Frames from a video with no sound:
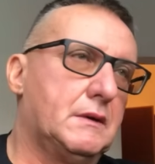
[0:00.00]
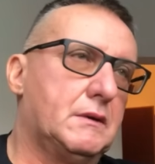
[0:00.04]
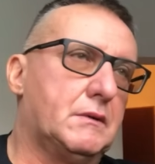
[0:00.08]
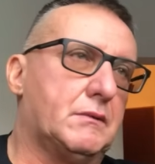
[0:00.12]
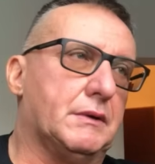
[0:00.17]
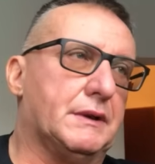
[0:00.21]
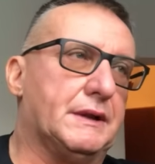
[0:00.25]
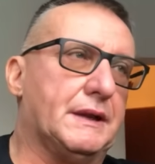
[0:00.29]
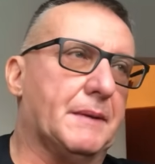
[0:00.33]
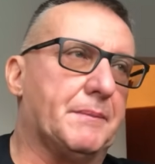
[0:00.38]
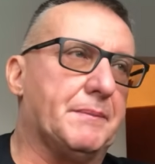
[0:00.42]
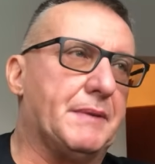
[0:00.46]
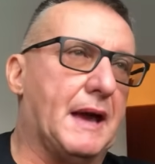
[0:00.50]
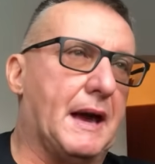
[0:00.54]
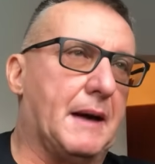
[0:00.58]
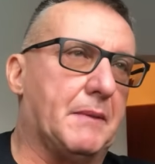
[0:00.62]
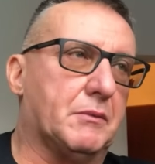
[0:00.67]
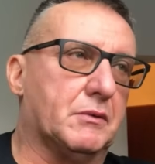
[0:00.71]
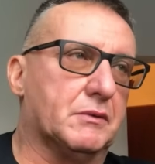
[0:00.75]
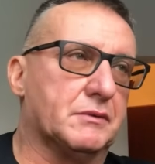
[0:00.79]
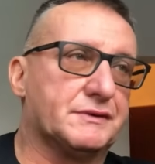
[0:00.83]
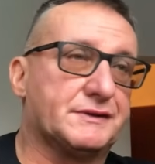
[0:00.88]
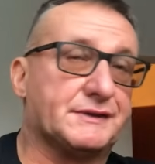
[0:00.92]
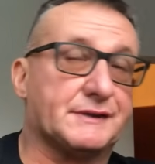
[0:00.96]
Quindi
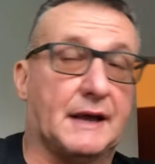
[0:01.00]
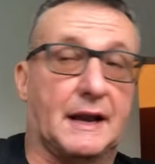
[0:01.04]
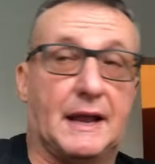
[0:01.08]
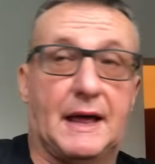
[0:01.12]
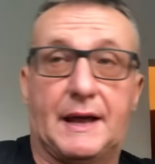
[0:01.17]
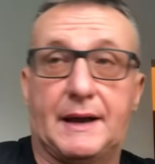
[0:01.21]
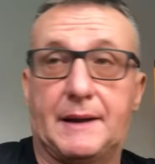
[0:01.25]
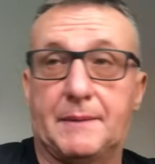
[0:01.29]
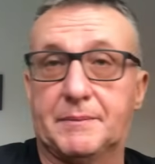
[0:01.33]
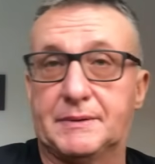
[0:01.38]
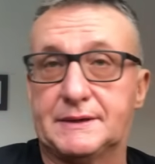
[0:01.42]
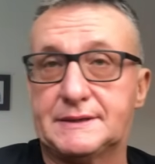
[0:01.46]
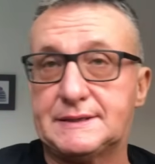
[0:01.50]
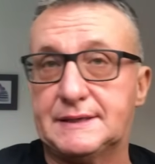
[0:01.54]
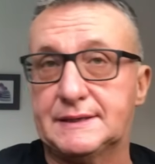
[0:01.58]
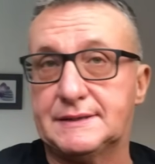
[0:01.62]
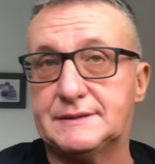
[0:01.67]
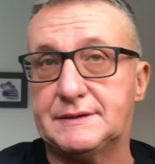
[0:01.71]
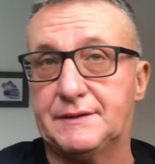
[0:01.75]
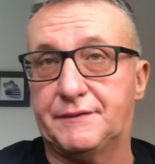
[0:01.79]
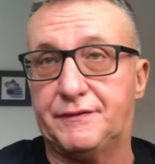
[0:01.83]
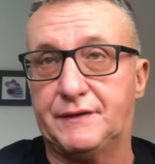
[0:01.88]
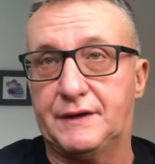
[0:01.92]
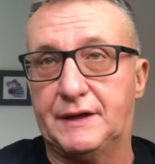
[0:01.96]
abbiamo salari
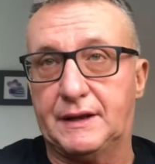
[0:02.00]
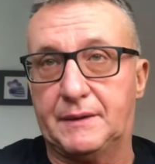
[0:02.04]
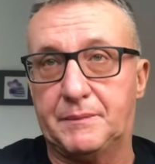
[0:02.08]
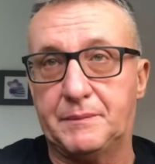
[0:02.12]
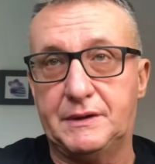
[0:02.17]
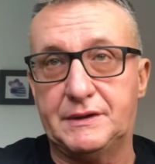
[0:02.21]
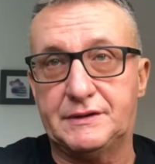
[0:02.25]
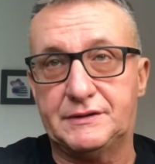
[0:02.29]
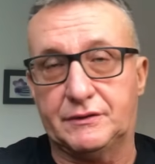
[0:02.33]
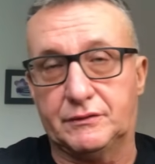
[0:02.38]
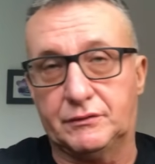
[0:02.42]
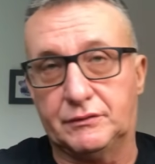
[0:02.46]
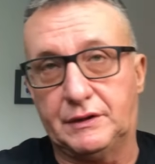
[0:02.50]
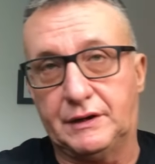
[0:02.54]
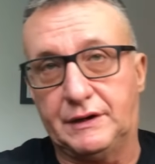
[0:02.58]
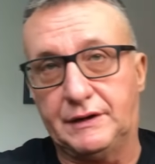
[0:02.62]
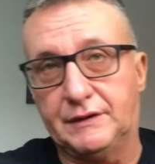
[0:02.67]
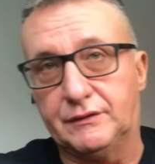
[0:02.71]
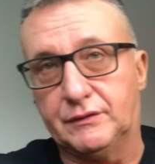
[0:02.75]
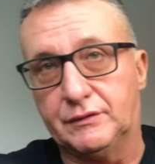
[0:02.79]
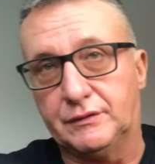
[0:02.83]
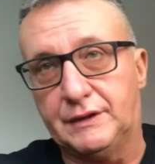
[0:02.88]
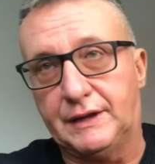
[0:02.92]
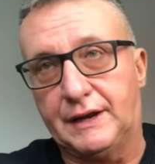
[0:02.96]
abbastanza fermi, se
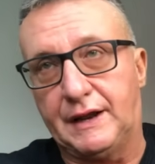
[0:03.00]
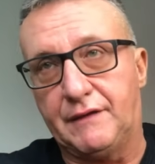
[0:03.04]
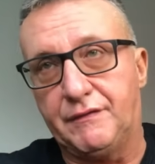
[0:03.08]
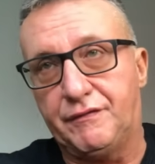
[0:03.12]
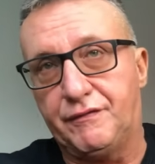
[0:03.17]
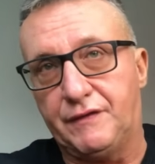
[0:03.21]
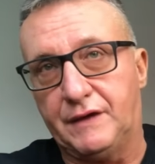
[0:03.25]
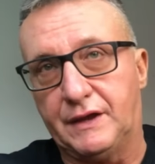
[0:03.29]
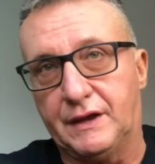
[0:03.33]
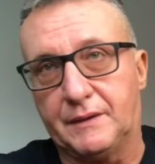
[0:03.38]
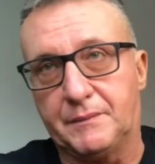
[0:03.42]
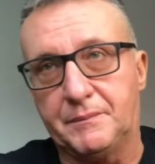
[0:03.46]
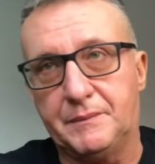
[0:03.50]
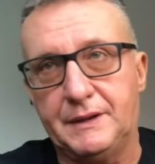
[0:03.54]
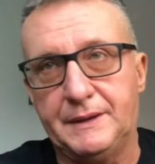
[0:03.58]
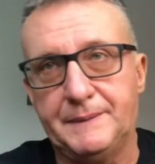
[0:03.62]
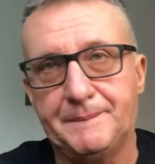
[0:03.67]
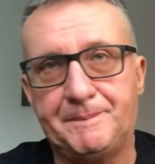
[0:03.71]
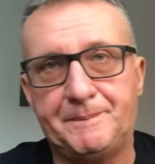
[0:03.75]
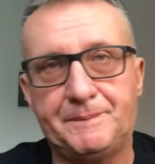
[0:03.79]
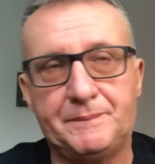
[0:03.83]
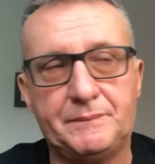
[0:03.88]
non direi fermi,